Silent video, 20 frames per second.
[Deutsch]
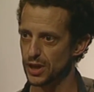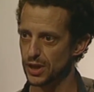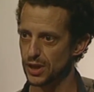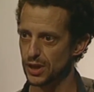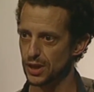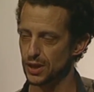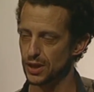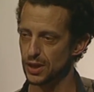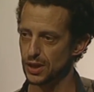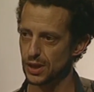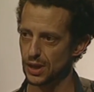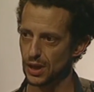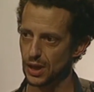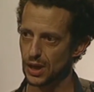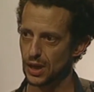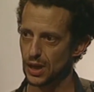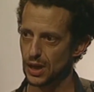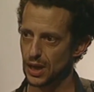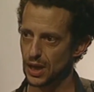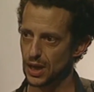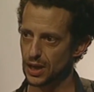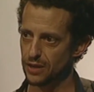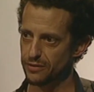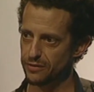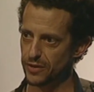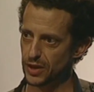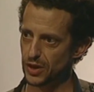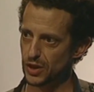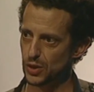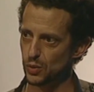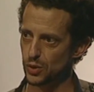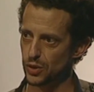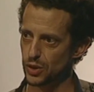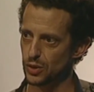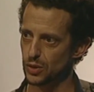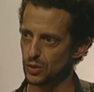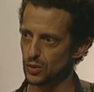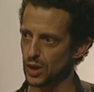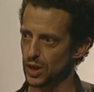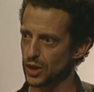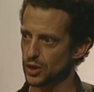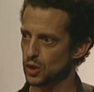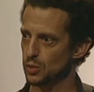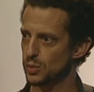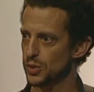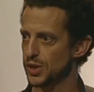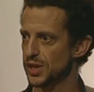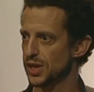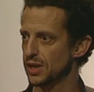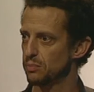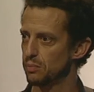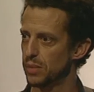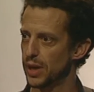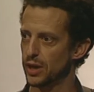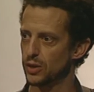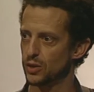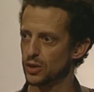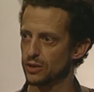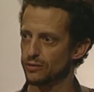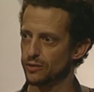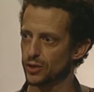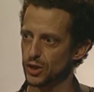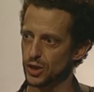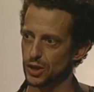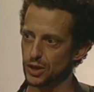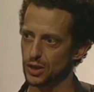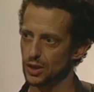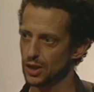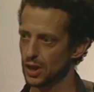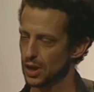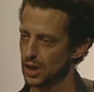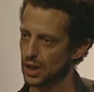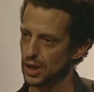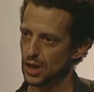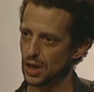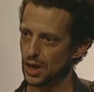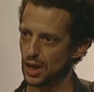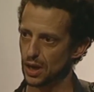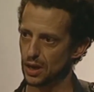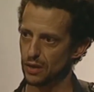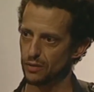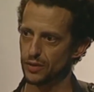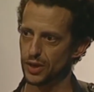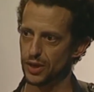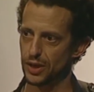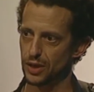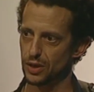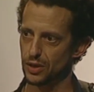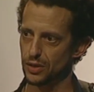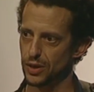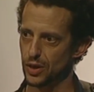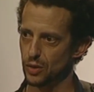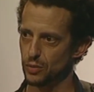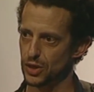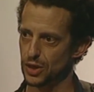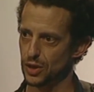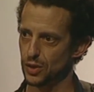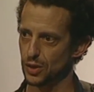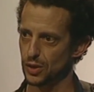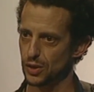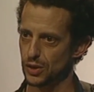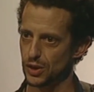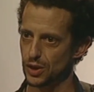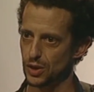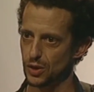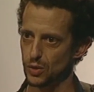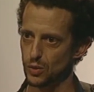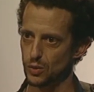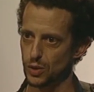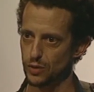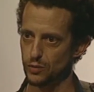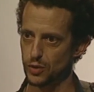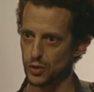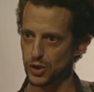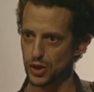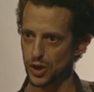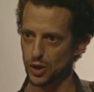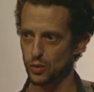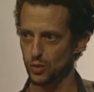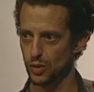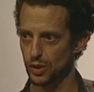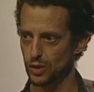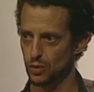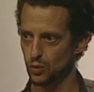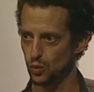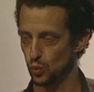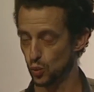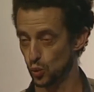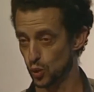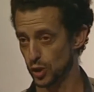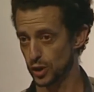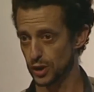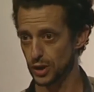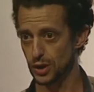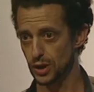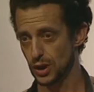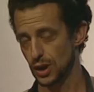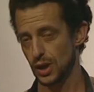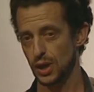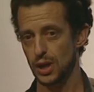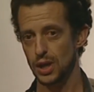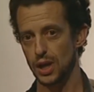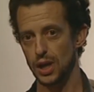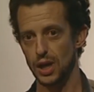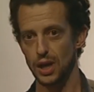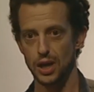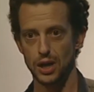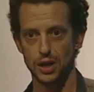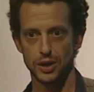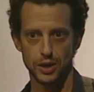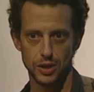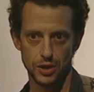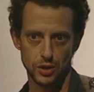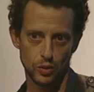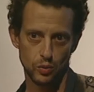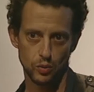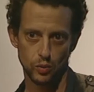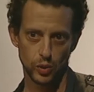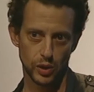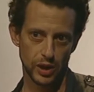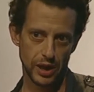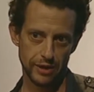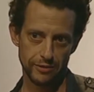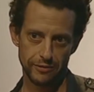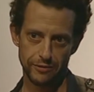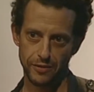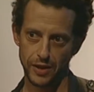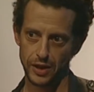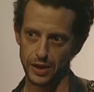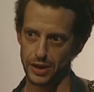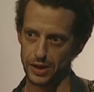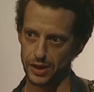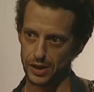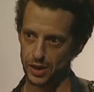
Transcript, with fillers: Es ist überhaupt kein Holz mehr vorhanden, völlig verdaut und eine hundertprozentige Biokonversion findet durch den Pilz statt.